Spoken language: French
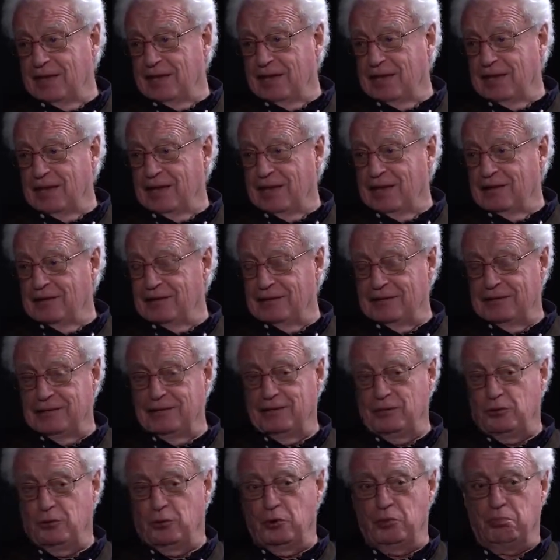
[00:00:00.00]
Et euh,
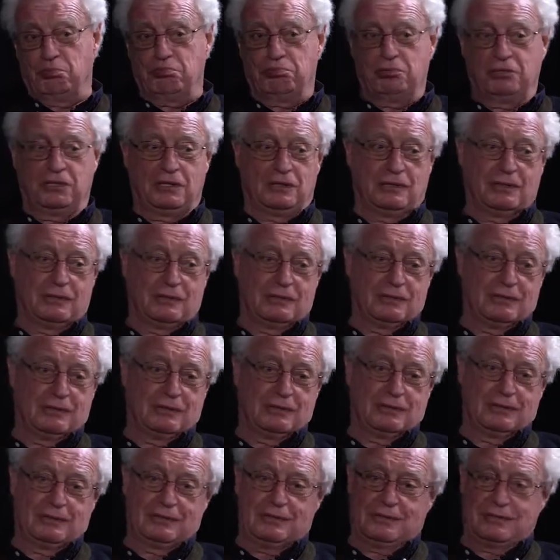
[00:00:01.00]
depuis,
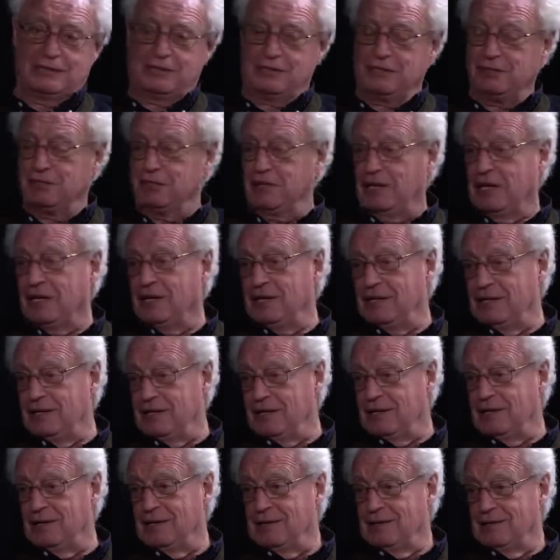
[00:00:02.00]
euh, il s'est fait
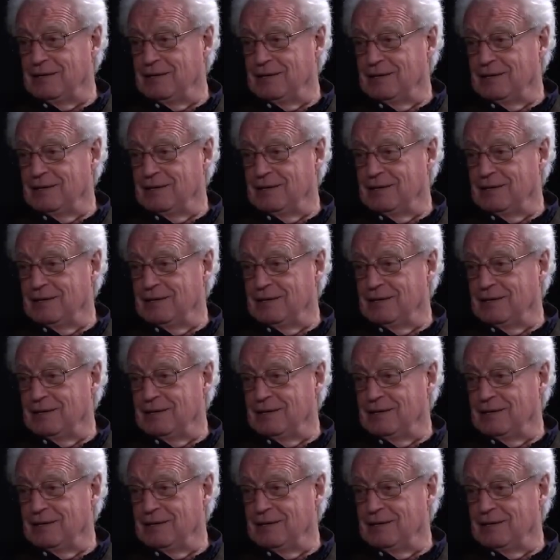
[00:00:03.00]
élire